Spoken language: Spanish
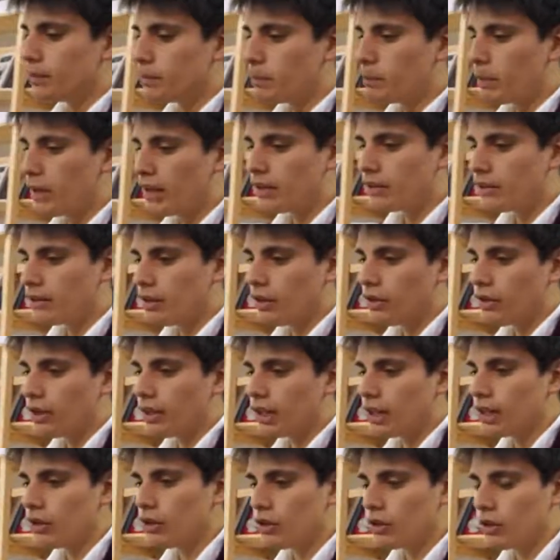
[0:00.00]
piensa ahora
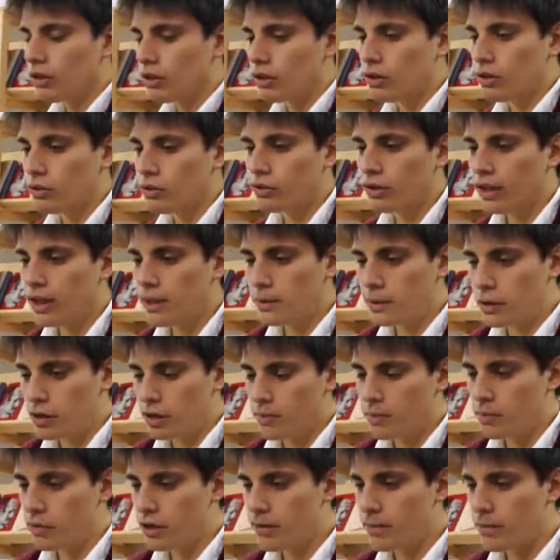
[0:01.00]
en los libros
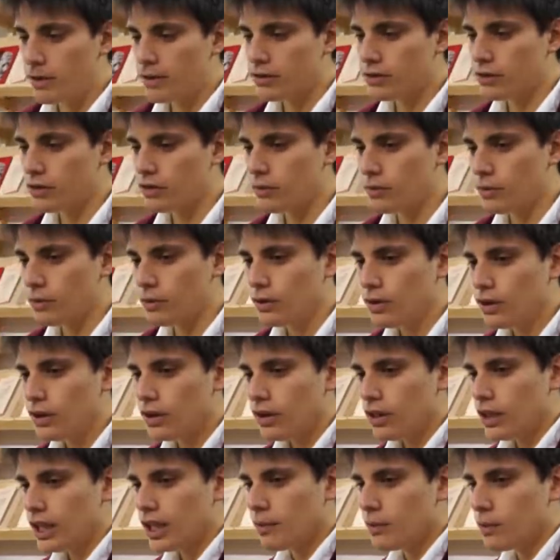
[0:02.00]
de poemas como,
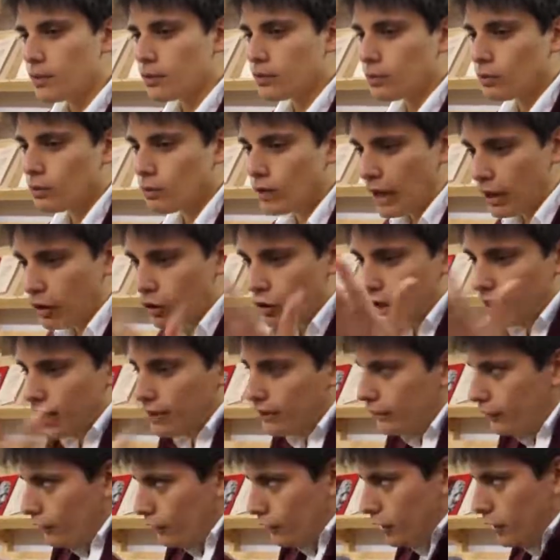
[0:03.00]
digamos, una
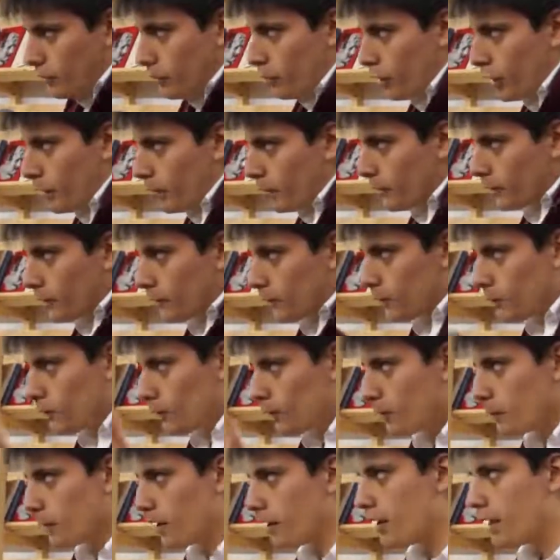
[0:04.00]
colección de poemas,
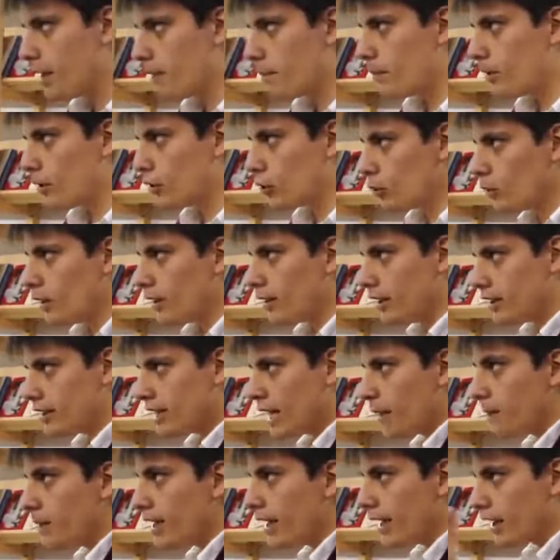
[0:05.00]
Uno va, pero tú
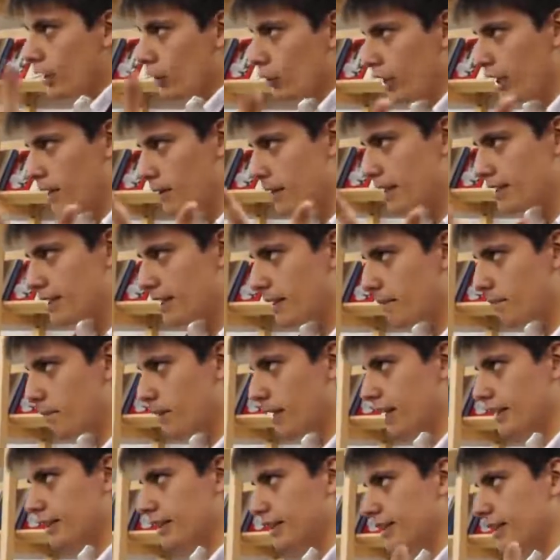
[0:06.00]
decías bien que lo divides en
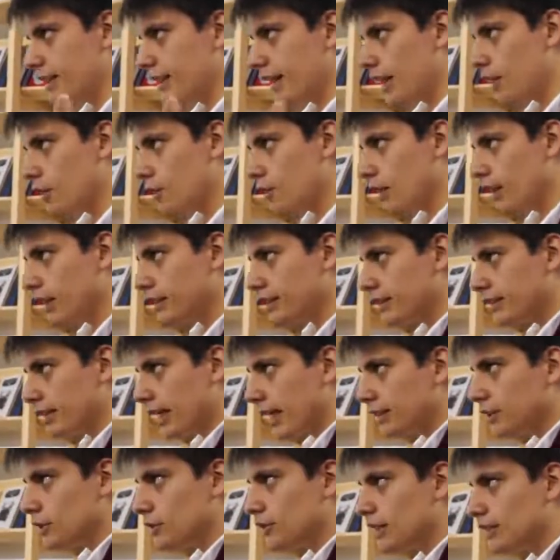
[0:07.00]
partes y que hay una
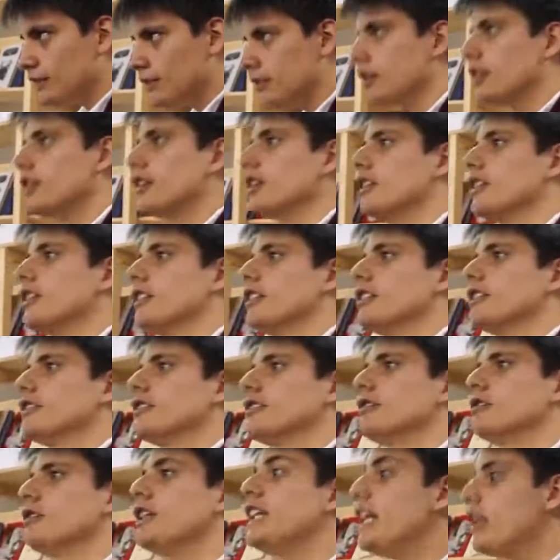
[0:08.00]
casi una
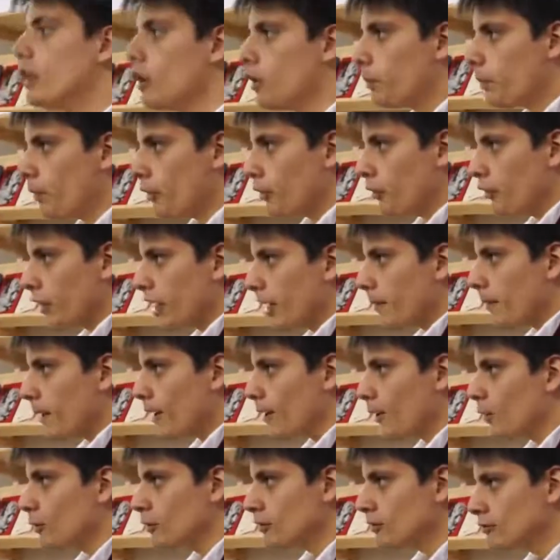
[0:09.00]
un hilo, por no
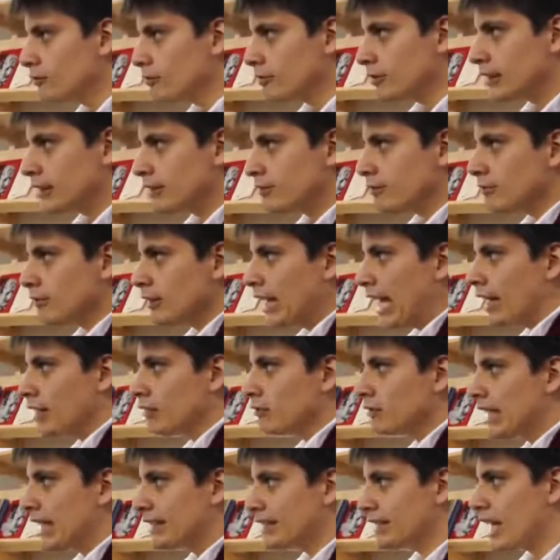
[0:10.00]
llamarlo
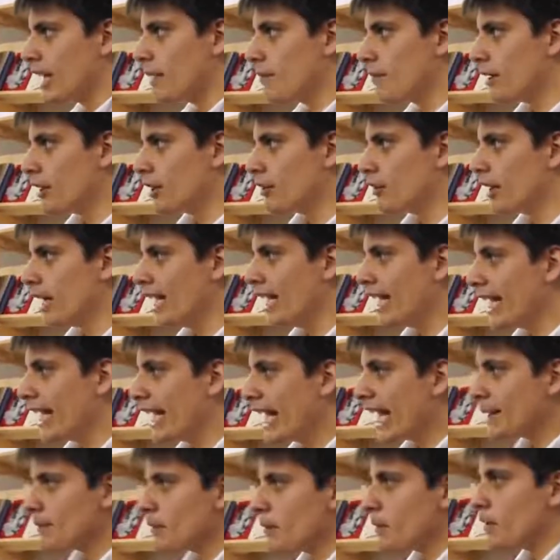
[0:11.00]
una, trama, ¿no?
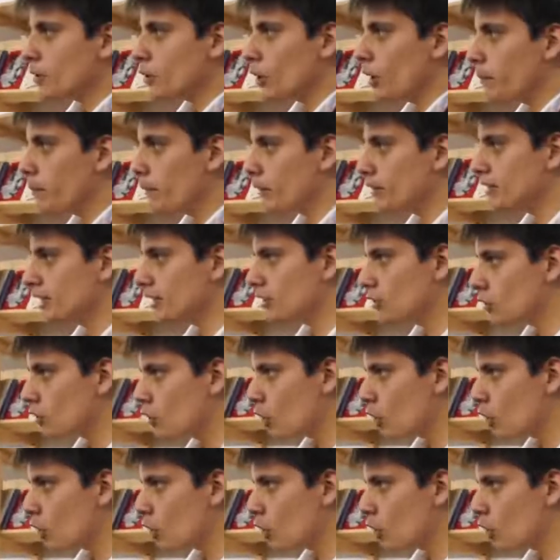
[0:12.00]
¿En, qué momento el proceso